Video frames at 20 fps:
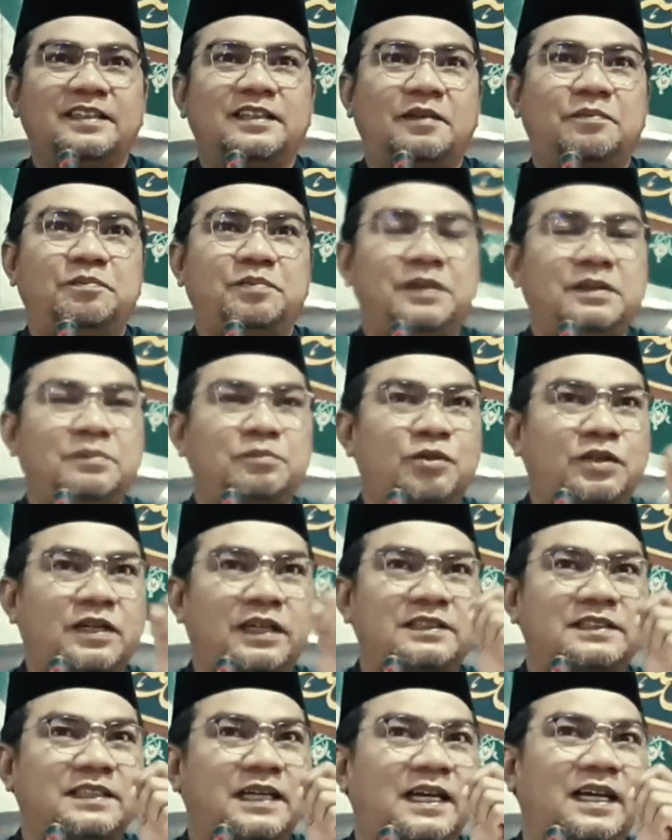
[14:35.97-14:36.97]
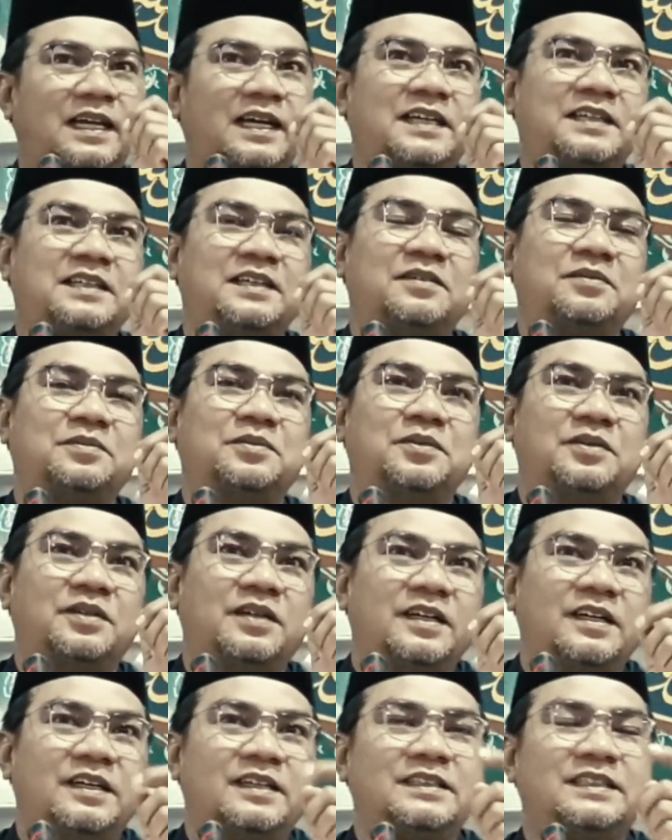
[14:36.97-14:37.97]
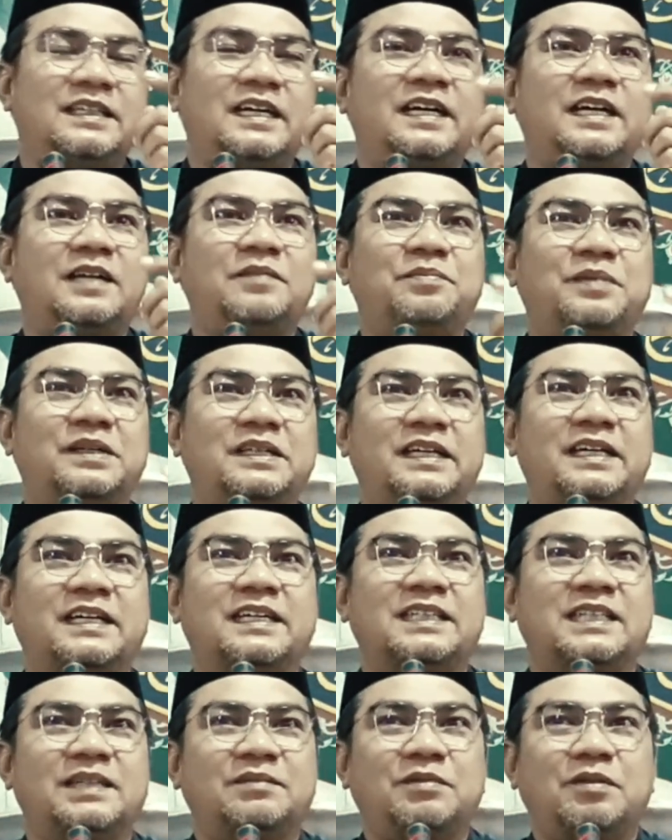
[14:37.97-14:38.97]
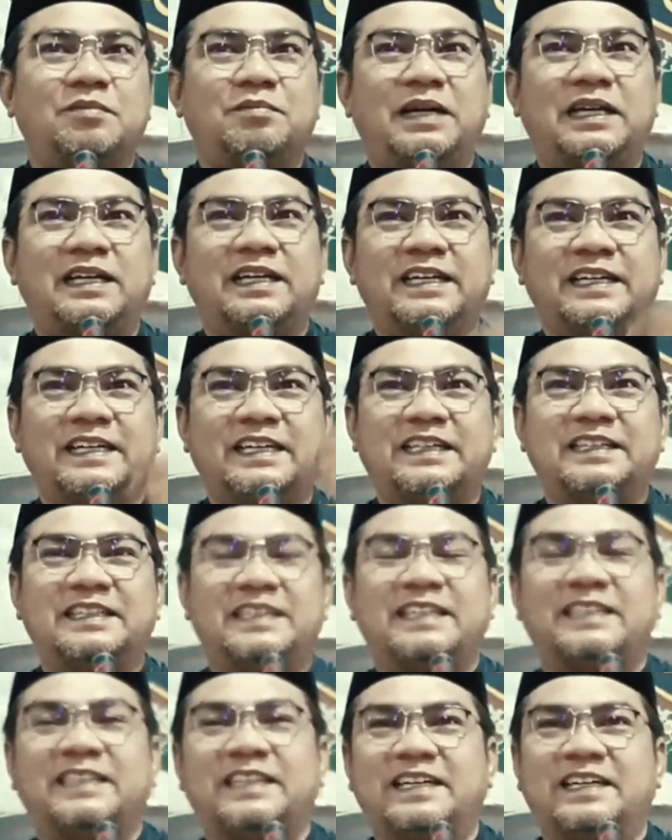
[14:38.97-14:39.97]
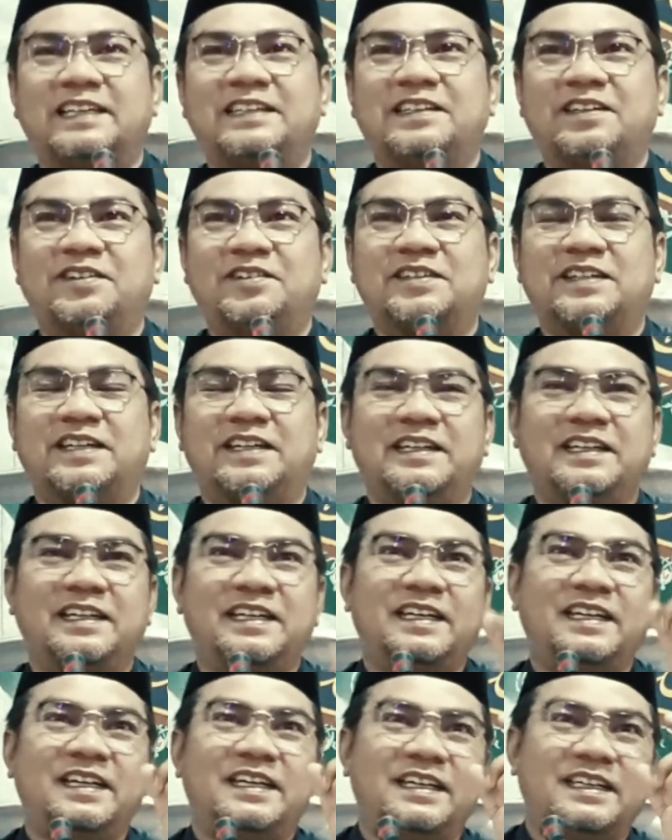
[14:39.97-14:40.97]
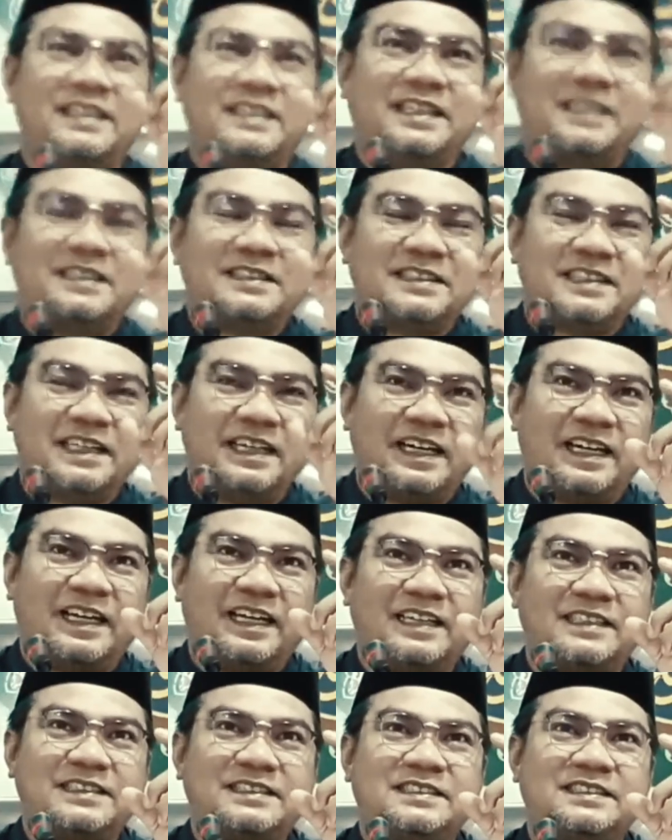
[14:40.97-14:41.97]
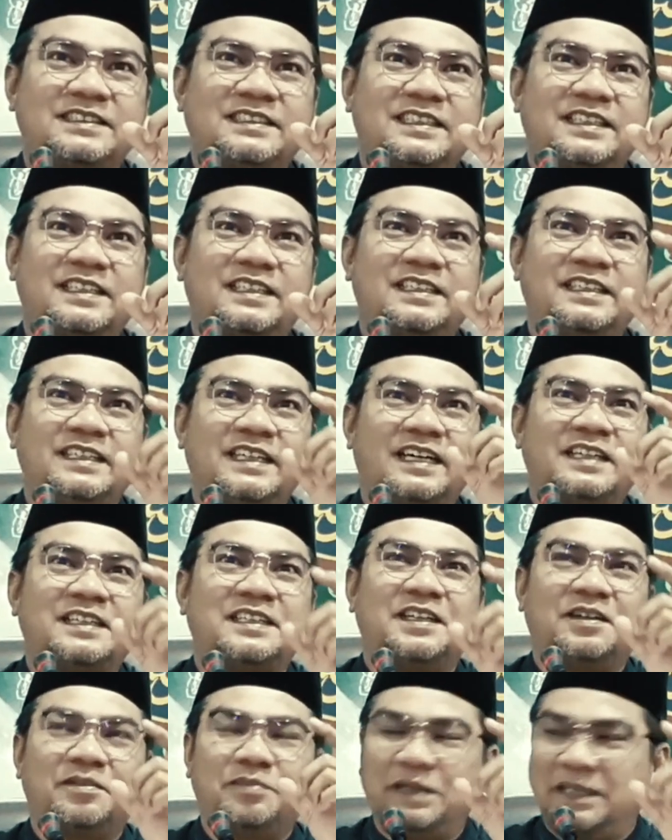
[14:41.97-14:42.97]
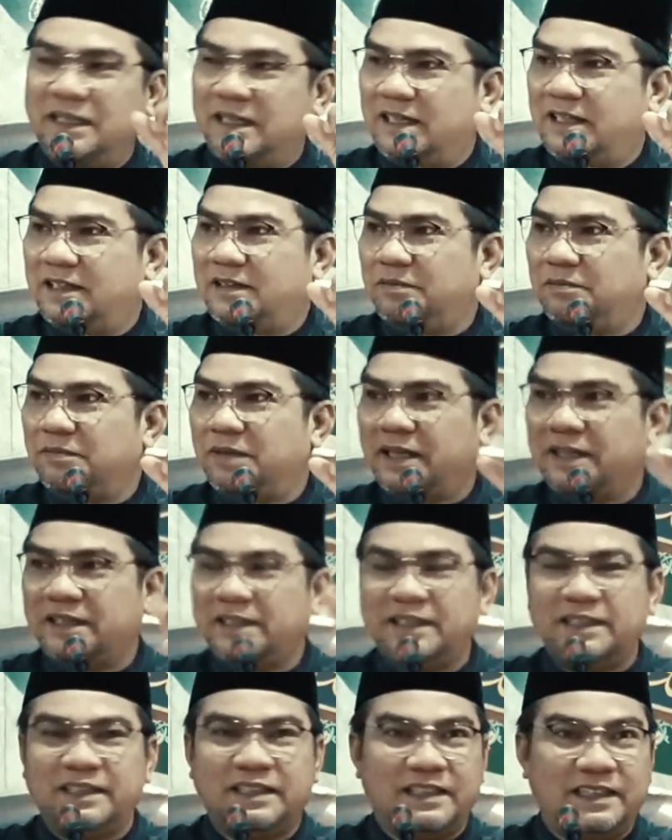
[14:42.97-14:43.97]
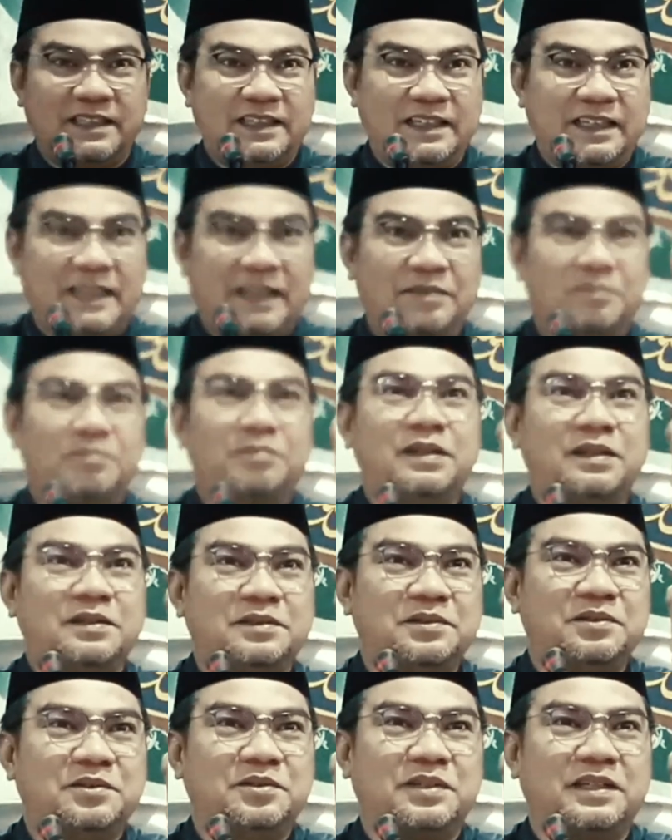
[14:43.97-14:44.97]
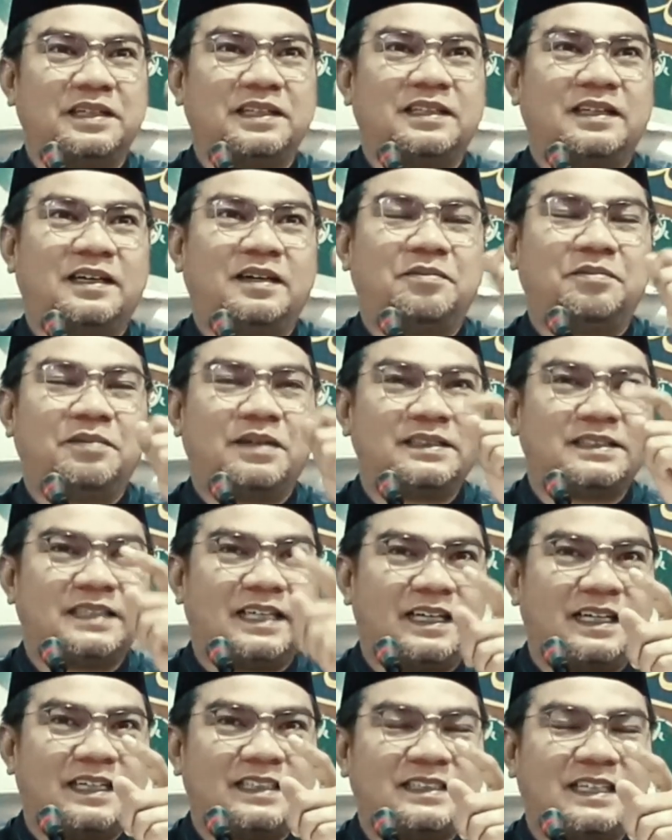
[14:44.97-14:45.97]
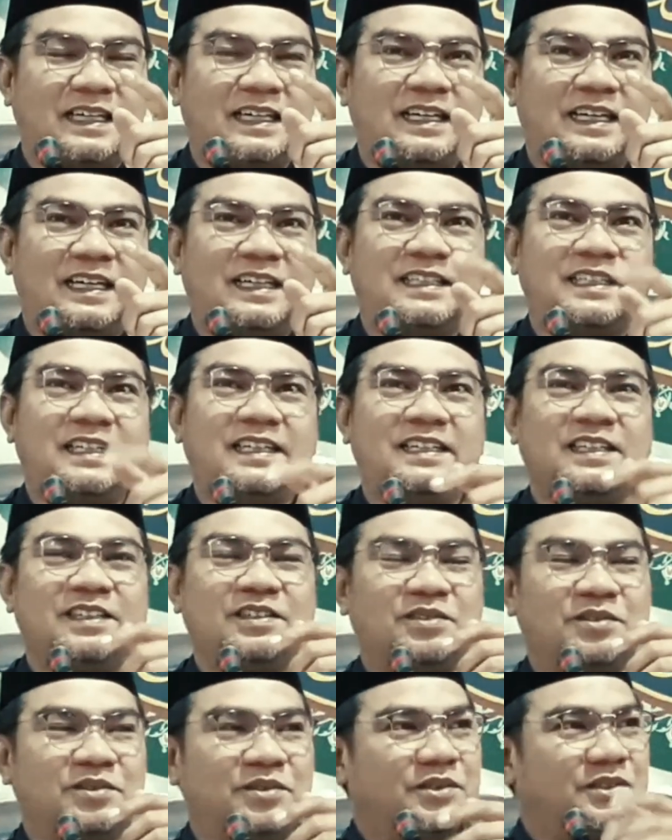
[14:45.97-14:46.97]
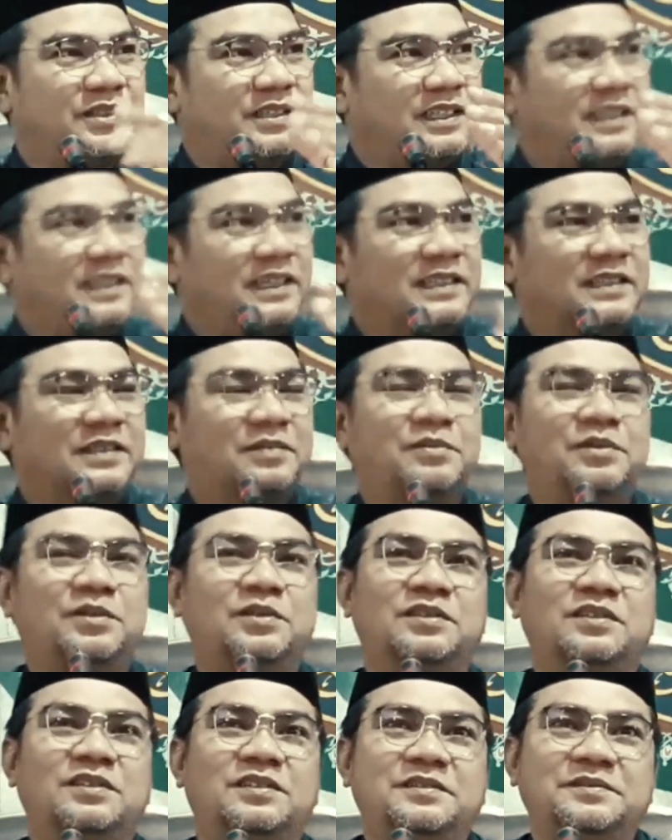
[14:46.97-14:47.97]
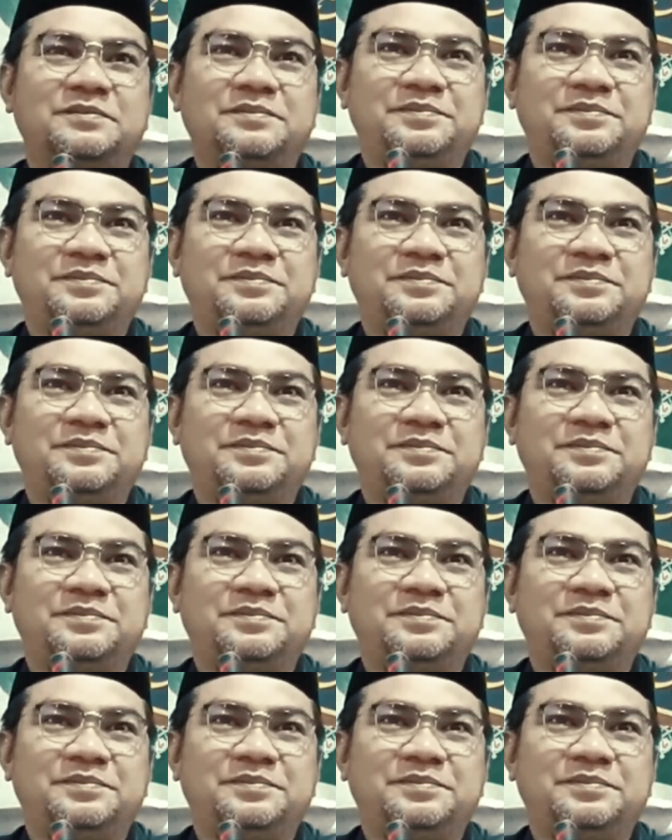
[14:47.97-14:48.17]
Tapi bukan salah dia Bu jangan pernah kita membalikkan kata-kata orang yang jelas yang dia bilang baik ambil untuk kita masalah salah dia itu urusan dia sama Allah